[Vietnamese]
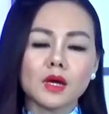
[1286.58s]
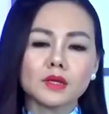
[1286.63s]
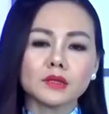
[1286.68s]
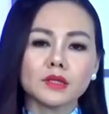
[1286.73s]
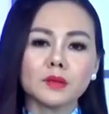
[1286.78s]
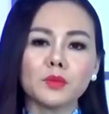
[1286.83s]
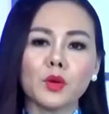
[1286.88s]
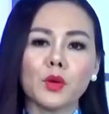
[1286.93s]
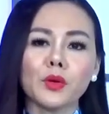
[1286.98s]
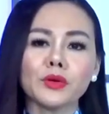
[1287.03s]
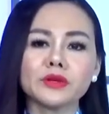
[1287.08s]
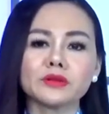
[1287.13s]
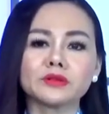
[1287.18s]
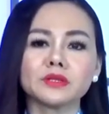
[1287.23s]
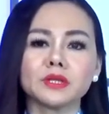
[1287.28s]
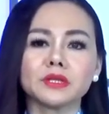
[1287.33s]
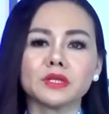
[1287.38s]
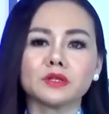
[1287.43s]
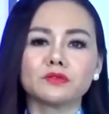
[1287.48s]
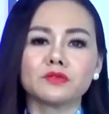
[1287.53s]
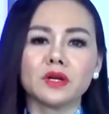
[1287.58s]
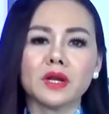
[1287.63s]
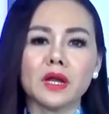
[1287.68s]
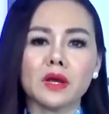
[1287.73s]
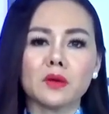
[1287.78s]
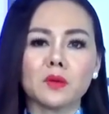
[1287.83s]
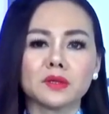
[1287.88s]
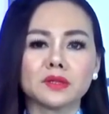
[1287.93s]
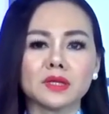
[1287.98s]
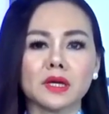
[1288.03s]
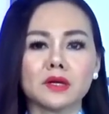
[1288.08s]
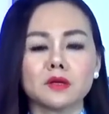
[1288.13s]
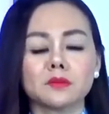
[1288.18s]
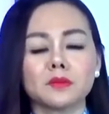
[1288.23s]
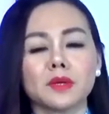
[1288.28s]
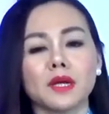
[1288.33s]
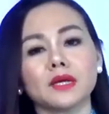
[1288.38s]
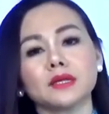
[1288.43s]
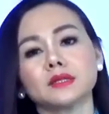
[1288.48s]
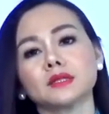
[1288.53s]
Tiếp nối chương trình những vấn đề quanh ta hôm
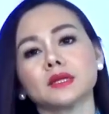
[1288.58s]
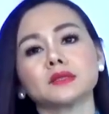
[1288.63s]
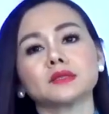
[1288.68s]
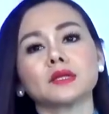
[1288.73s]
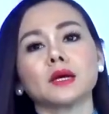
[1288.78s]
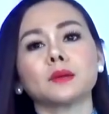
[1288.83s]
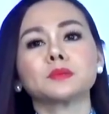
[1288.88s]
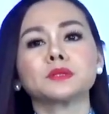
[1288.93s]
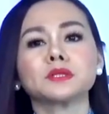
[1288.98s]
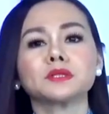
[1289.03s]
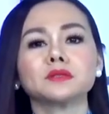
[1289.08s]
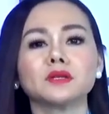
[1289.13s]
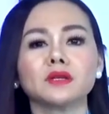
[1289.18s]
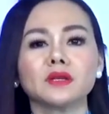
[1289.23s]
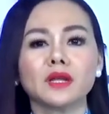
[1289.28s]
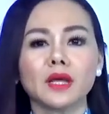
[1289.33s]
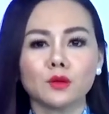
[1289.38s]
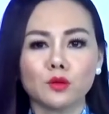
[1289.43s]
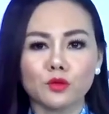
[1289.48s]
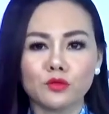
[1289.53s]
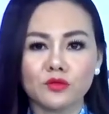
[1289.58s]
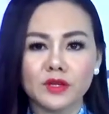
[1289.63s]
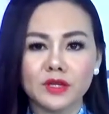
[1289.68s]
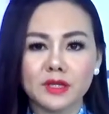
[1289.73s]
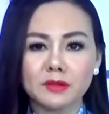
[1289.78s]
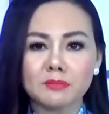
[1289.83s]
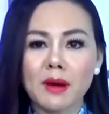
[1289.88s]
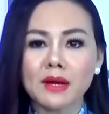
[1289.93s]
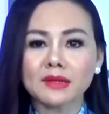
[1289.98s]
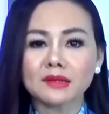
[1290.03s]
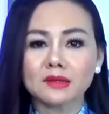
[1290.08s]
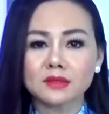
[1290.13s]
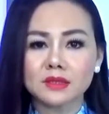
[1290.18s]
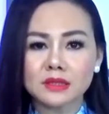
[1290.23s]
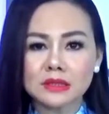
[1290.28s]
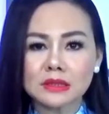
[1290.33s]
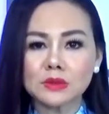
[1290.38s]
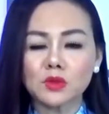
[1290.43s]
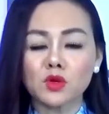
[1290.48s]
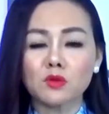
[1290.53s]
nay, Thanh Tâm xin gửi đến quý vị bài thời
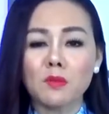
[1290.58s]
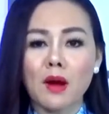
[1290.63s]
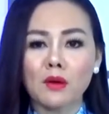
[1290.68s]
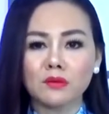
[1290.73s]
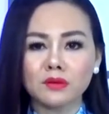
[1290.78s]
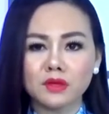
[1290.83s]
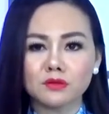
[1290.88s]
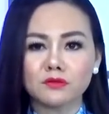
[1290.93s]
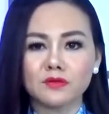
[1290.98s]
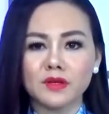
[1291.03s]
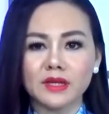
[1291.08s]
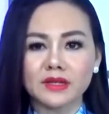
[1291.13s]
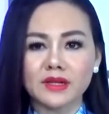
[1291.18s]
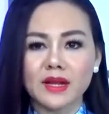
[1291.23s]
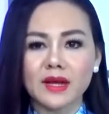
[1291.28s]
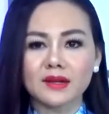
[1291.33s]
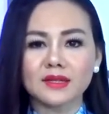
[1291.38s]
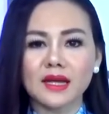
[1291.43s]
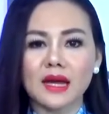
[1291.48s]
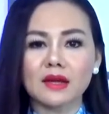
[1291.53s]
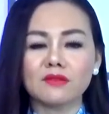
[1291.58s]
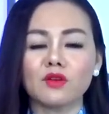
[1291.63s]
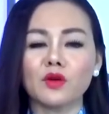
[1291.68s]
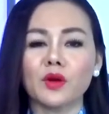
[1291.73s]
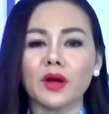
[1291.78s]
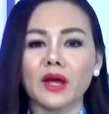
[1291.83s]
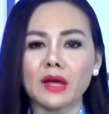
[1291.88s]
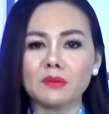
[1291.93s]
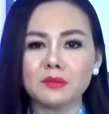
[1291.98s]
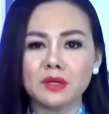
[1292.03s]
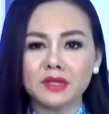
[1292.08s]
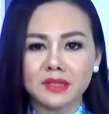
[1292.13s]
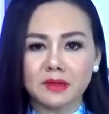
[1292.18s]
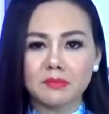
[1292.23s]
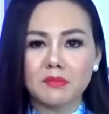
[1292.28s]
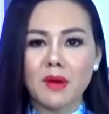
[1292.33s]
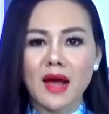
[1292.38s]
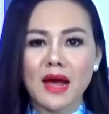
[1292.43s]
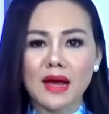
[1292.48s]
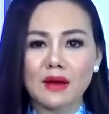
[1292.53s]
sự của báo Người Việt đăng tải vào ngày 20
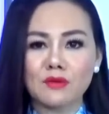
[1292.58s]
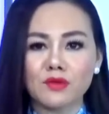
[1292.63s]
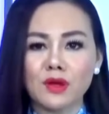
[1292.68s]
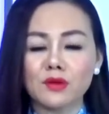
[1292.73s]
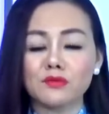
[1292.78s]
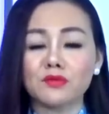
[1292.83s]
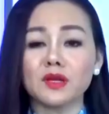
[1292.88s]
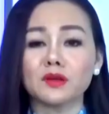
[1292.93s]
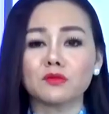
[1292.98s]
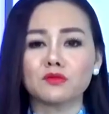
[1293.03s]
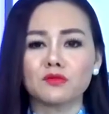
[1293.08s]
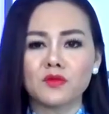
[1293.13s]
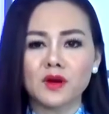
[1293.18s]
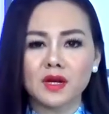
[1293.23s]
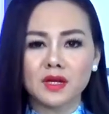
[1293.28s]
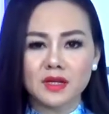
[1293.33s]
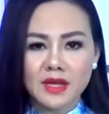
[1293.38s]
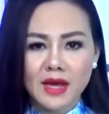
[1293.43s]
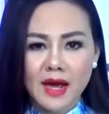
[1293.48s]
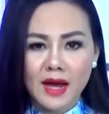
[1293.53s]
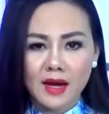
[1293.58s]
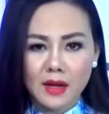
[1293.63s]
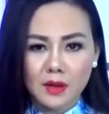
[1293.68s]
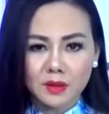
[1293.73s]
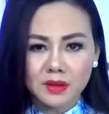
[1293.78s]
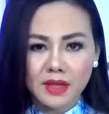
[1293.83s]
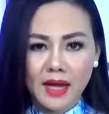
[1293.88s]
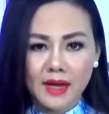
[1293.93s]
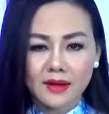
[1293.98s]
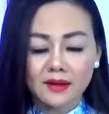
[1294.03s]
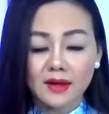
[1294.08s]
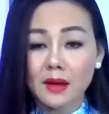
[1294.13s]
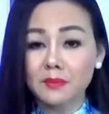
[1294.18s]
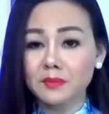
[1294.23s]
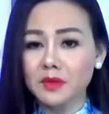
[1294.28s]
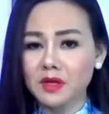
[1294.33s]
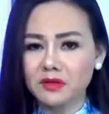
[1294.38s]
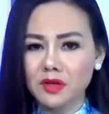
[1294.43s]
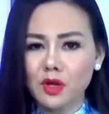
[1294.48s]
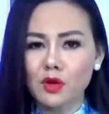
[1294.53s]
tháng 3 về việc vật giá leo thang
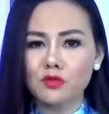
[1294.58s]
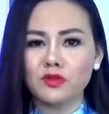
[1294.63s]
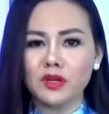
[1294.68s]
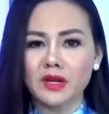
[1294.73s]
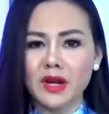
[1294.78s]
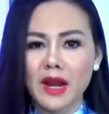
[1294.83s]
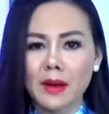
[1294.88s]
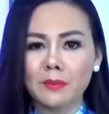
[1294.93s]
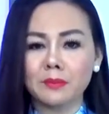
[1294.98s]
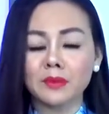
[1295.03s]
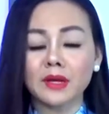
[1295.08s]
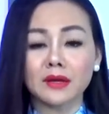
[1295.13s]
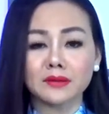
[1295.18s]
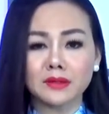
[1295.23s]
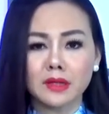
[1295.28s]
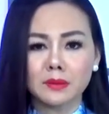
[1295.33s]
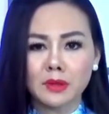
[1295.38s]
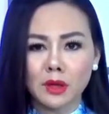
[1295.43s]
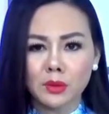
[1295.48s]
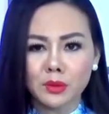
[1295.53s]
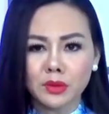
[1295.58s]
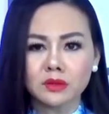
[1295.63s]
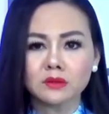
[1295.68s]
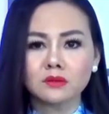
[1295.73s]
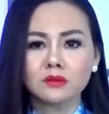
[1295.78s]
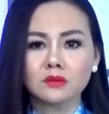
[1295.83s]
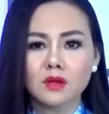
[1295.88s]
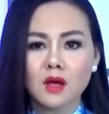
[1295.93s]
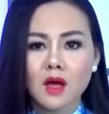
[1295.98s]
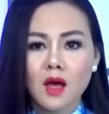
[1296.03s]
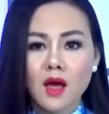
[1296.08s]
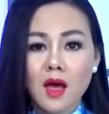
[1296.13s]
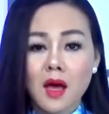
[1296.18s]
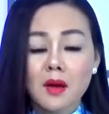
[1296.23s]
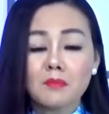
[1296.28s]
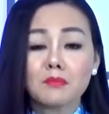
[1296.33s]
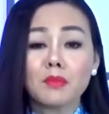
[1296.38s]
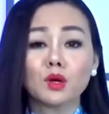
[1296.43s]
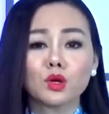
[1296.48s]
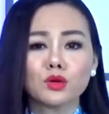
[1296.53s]
làm dân nghèo Việt Nam càng thêm đau đớn.
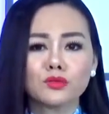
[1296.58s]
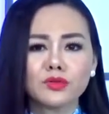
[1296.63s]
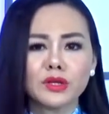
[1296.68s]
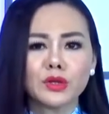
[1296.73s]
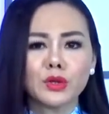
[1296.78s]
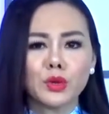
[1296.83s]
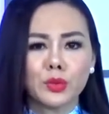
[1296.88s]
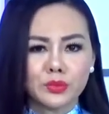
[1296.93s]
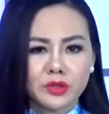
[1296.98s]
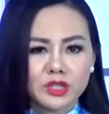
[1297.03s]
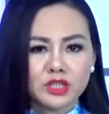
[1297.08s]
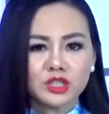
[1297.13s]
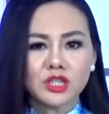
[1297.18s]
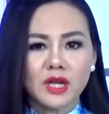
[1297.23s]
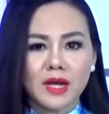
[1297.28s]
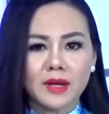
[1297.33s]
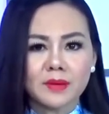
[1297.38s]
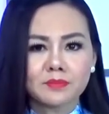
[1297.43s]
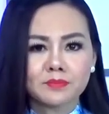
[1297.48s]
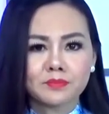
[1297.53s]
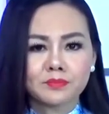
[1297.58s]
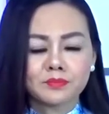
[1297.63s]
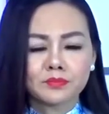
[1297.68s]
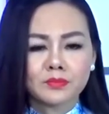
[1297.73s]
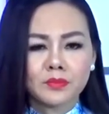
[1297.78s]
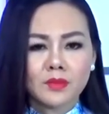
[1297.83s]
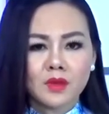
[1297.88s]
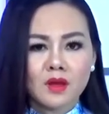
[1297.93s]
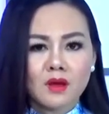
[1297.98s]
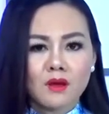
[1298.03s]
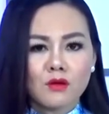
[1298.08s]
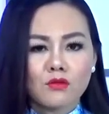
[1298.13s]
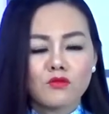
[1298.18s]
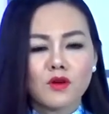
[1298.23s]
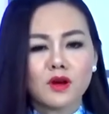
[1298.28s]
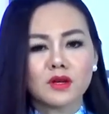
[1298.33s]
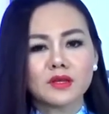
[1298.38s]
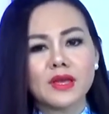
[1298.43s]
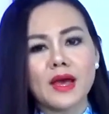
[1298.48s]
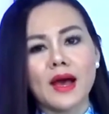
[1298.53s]
Mời quý vị cùng chia sẻ.
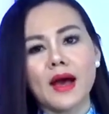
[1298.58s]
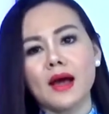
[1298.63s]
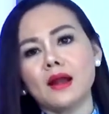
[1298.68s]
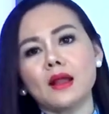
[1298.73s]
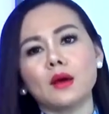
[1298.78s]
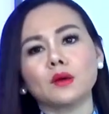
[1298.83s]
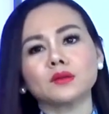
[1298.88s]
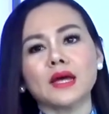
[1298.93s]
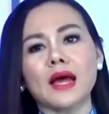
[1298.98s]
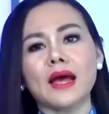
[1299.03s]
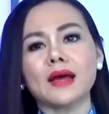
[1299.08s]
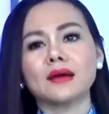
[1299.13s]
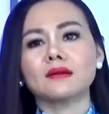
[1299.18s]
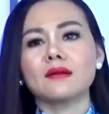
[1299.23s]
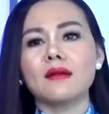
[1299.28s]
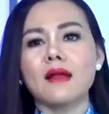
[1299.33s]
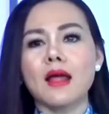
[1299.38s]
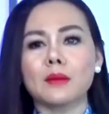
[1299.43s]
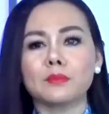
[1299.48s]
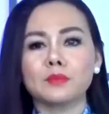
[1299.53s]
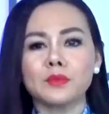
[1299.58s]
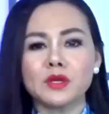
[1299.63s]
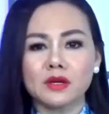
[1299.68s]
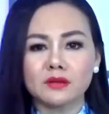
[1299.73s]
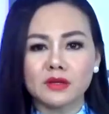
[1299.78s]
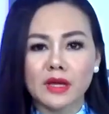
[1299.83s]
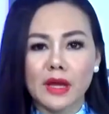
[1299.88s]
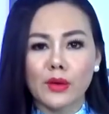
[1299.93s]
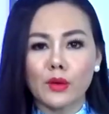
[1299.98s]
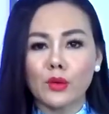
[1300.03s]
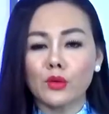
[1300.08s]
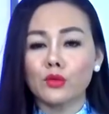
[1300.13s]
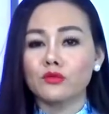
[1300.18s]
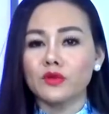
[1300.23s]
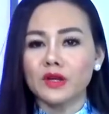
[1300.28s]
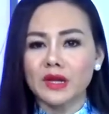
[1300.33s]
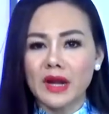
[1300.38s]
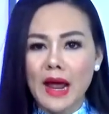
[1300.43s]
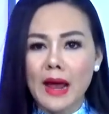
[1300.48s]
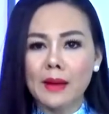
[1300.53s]
Vật giá leo thang làm dân nghèo
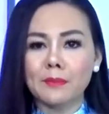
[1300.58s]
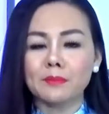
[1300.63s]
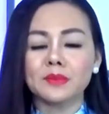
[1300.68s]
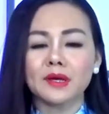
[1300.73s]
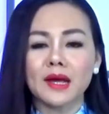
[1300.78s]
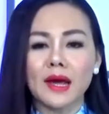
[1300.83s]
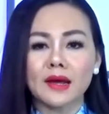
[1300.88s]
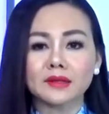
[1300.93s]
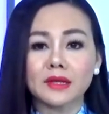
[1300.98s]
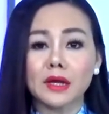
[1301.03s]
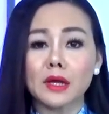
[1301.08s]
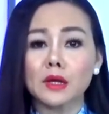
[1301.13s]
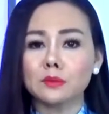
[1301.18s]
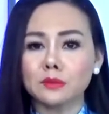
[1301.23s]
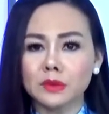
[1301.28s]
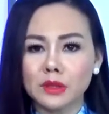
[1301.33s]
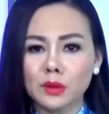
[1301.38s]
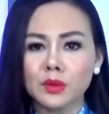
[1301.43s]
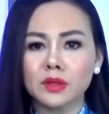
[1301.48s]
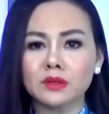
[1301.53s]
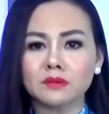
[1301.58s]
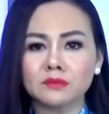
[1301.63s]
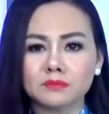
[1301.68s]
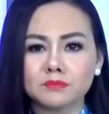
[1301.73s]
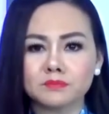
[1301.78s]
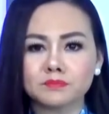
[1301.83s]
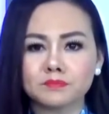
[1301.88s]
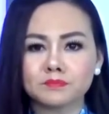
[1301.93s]
Việt Nam càng thêm điêu đứng.